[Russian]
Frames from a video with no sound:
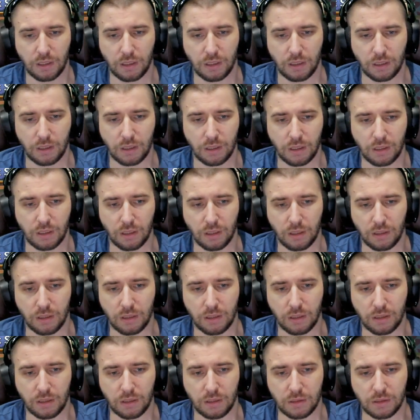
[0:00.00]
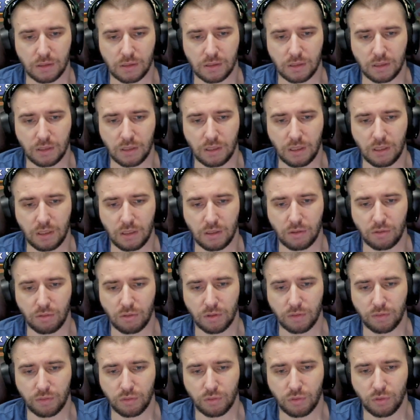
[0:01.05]
А, а, с таких
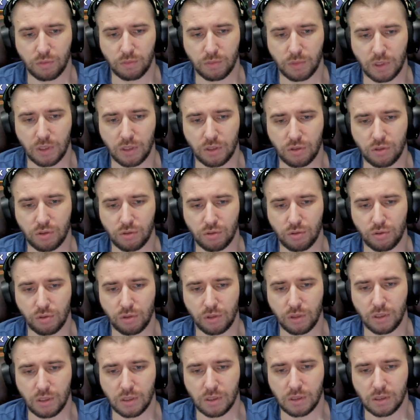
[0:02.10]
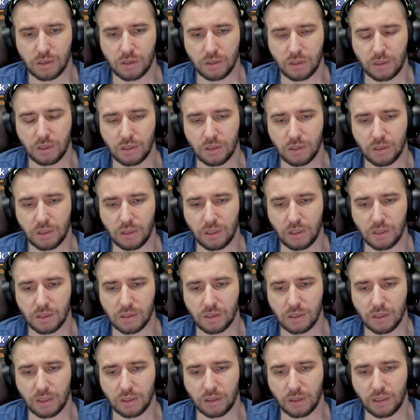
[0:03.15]
героев, кто у меня еще, еще есть
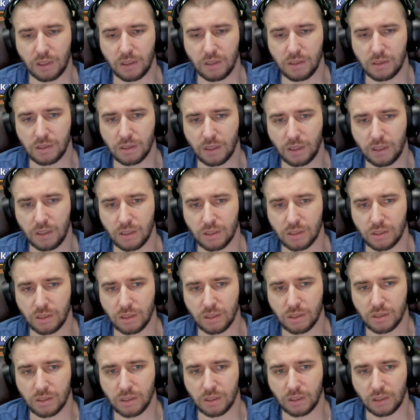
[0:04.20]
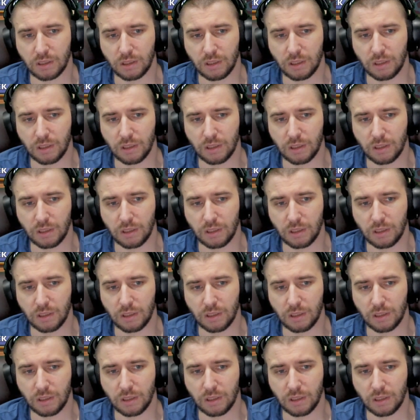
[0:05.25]
интересный, это Лис, конечно же.